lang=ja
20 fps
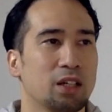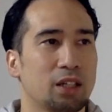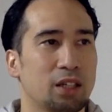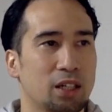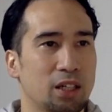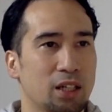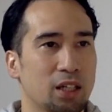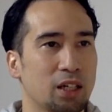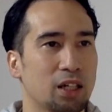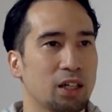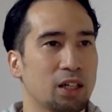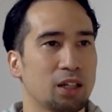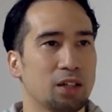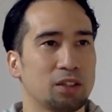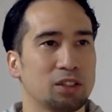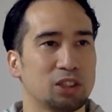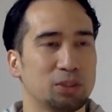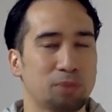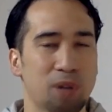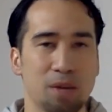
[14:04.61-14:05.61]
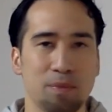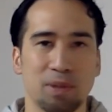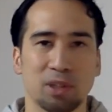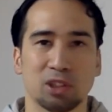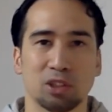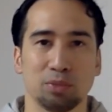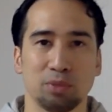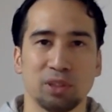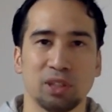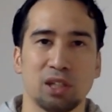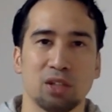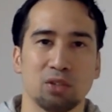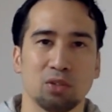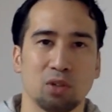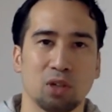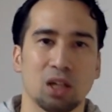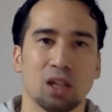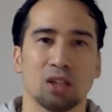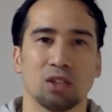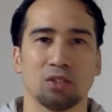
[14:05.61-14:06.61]
えー、マイペースに見てるの
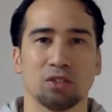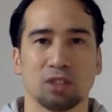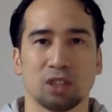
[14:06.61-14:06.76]
が